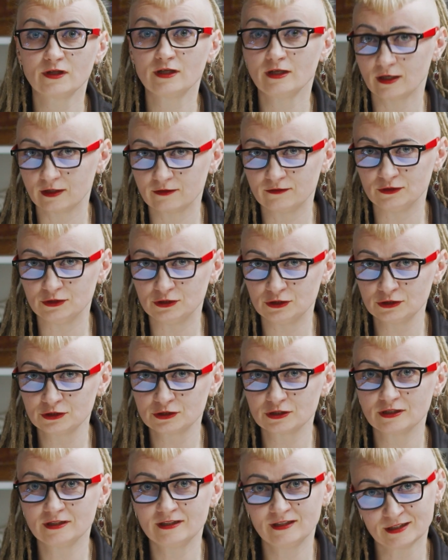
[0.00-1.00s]
Jak
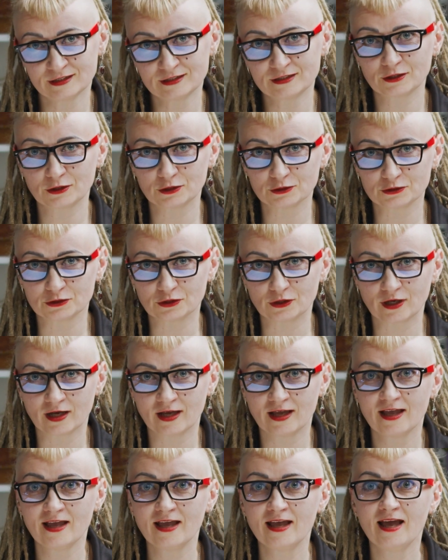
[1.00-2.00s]
widzisz, jest tego trochę.
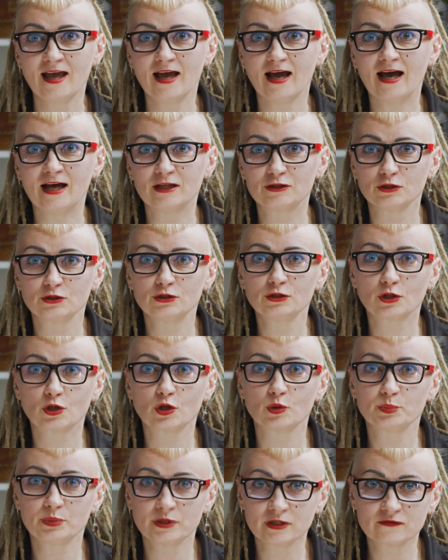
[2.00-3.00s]
A to
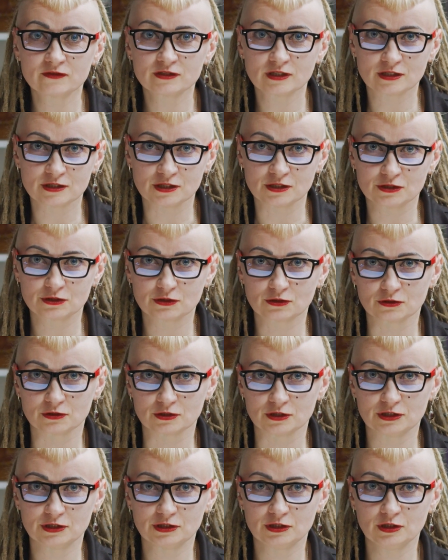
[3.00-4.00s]
tylko pierwsza część
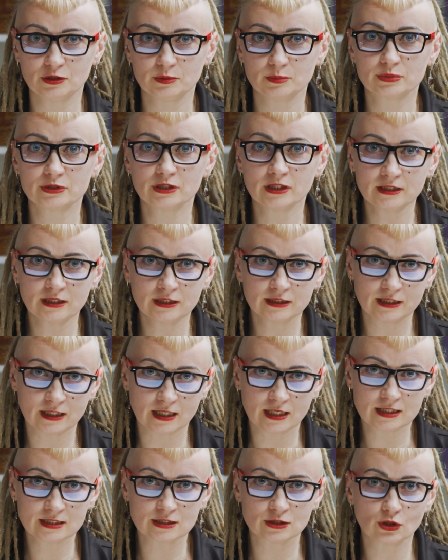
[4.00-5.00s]
korzyści. Przejdę
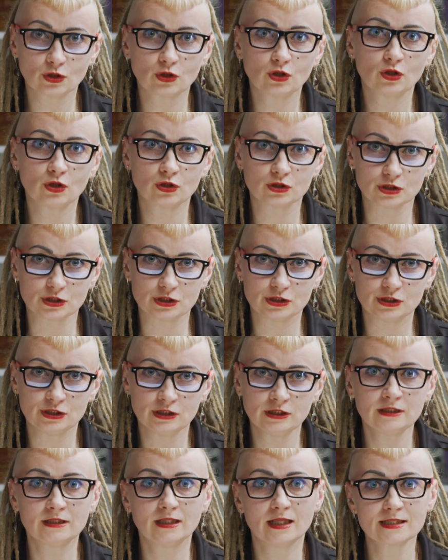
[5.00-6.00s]
teraz do
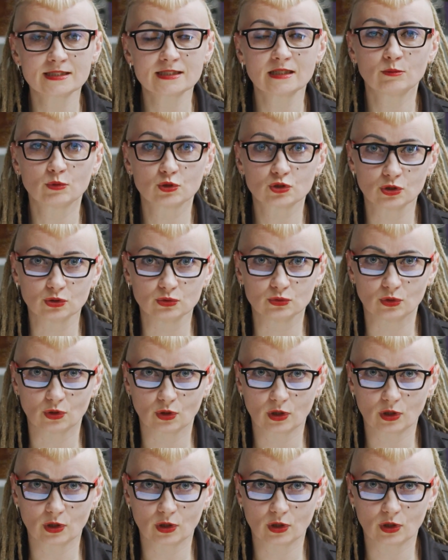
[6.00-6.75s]
korzyści dla samorządu